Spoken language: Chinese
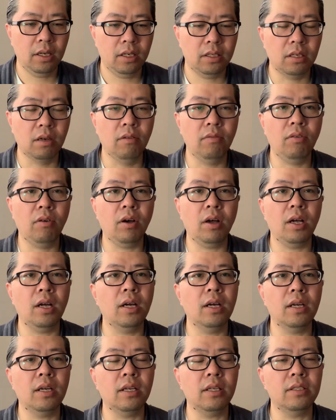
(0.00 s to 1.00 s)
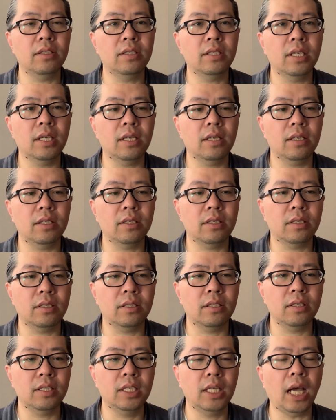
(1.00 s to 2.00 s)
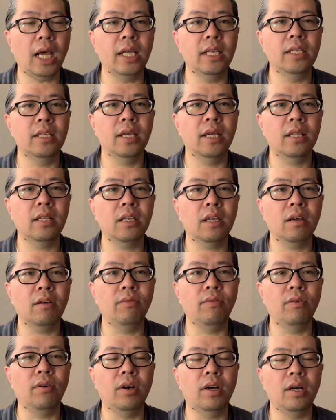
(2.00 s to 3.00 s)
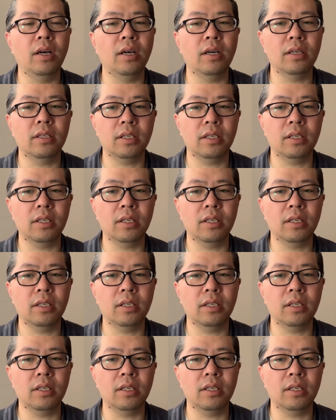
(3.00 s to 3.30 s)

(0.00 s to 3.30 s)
成佛啊，这个是下一节的这个佛啊，